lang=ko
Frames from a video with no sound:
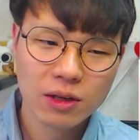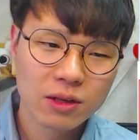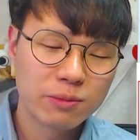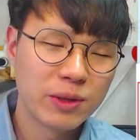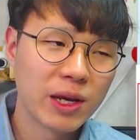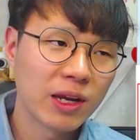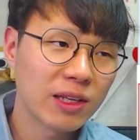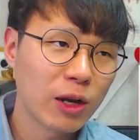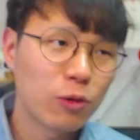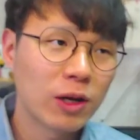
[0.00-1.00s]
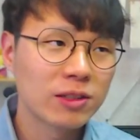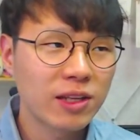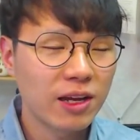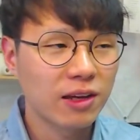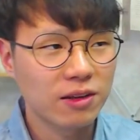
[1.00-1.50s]
비행기를 타려고
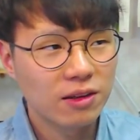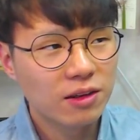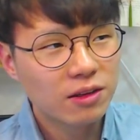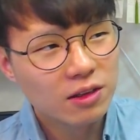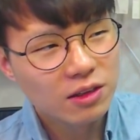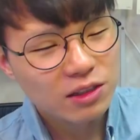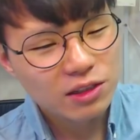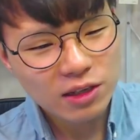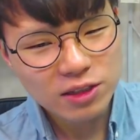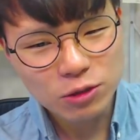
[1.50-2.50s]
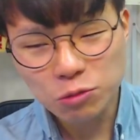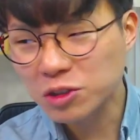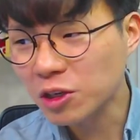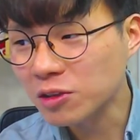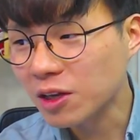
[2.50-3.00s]
하는데 이 학생이 좀
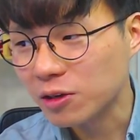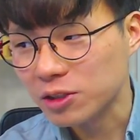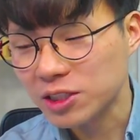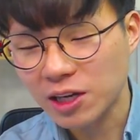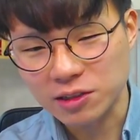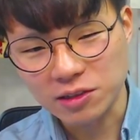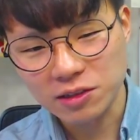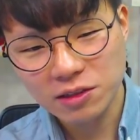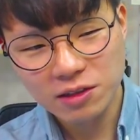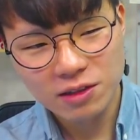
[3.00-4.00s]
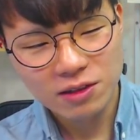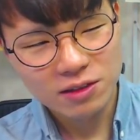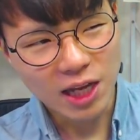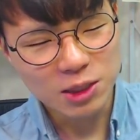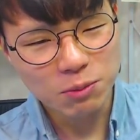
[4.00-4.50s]
늦었나 그래요, 시간이.
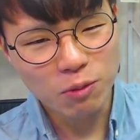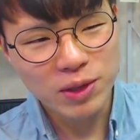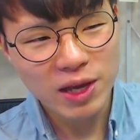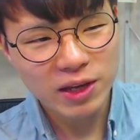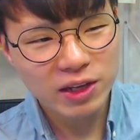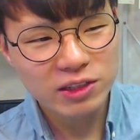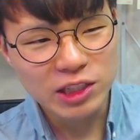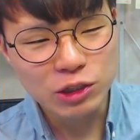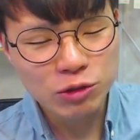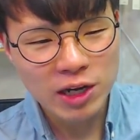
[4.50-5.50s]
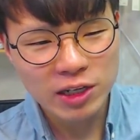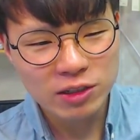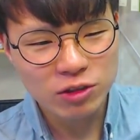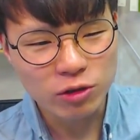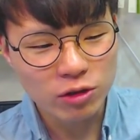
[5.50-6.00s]
아직 뭐 비행기는 이륙하기는
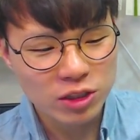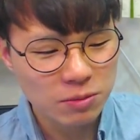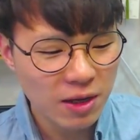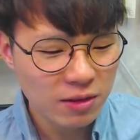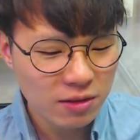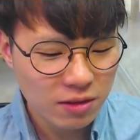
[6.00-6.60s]
전이었지만